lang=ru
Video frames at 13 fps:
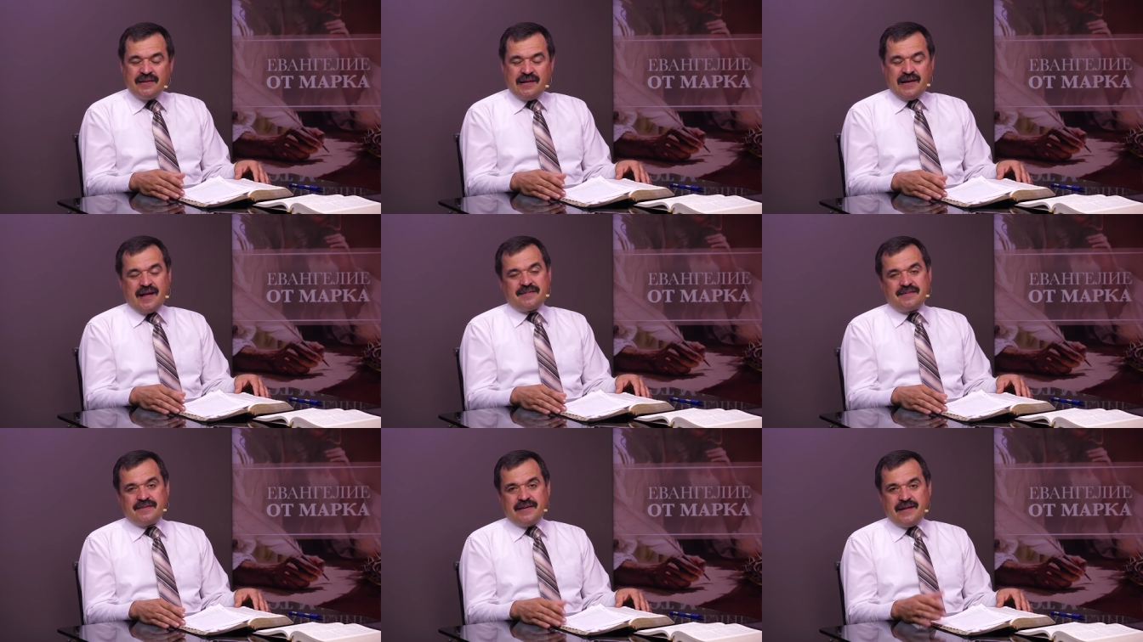
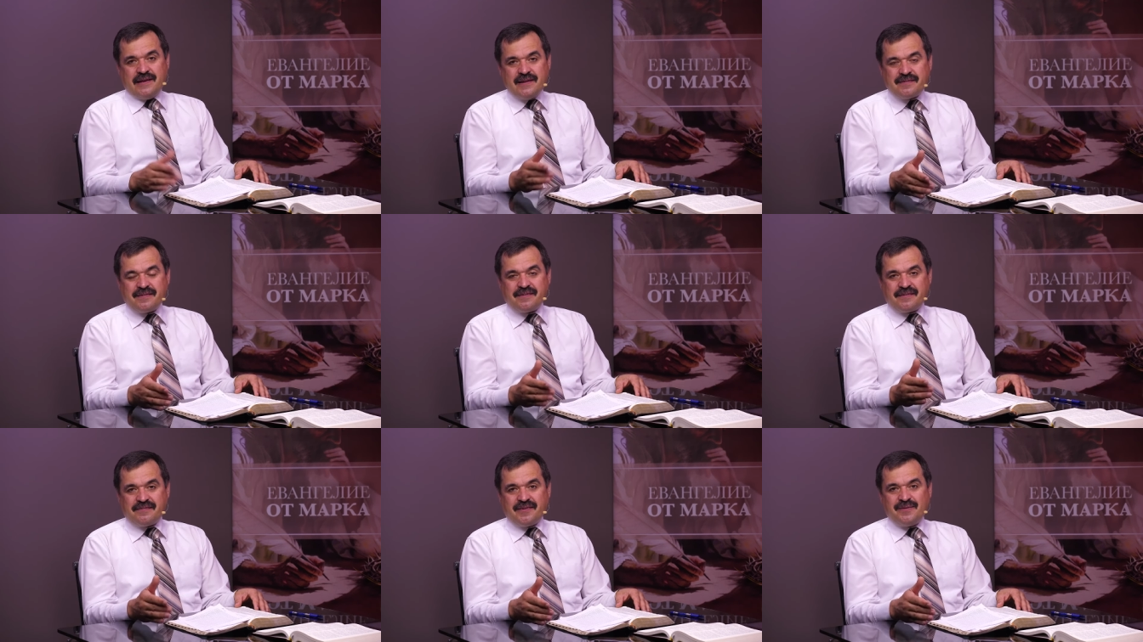делиться, делиться
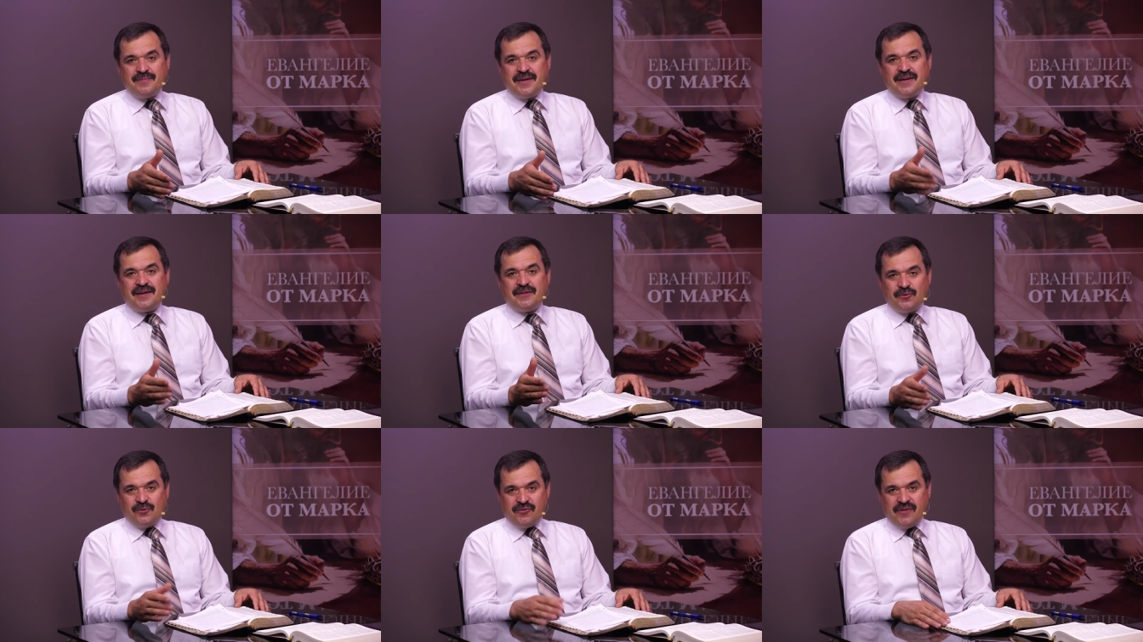со своими
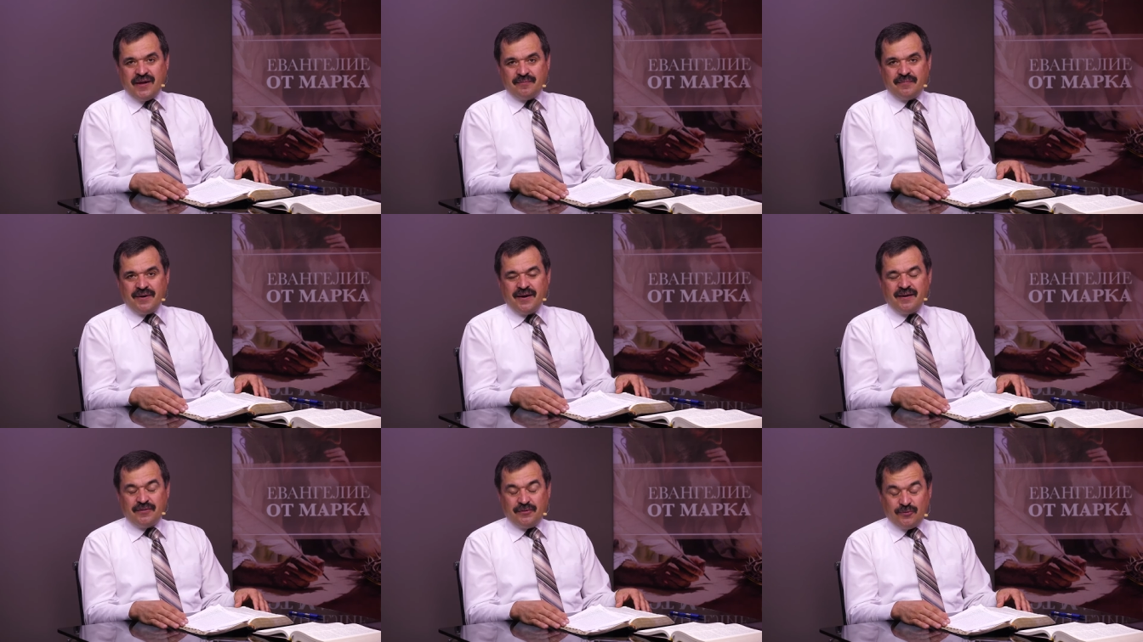друзьями
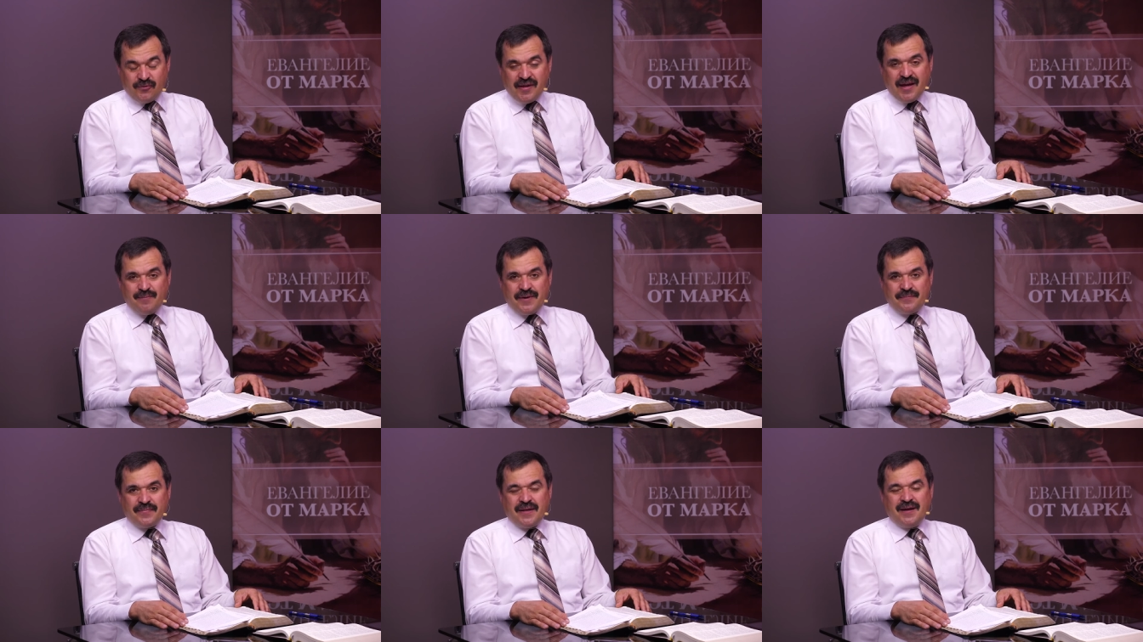
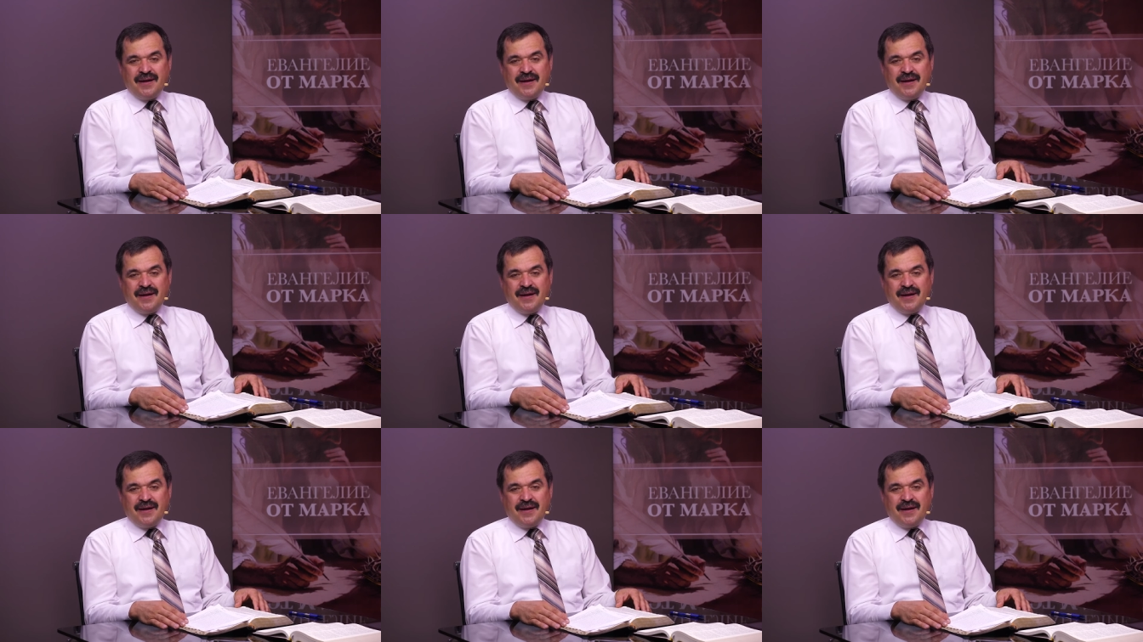друзьями.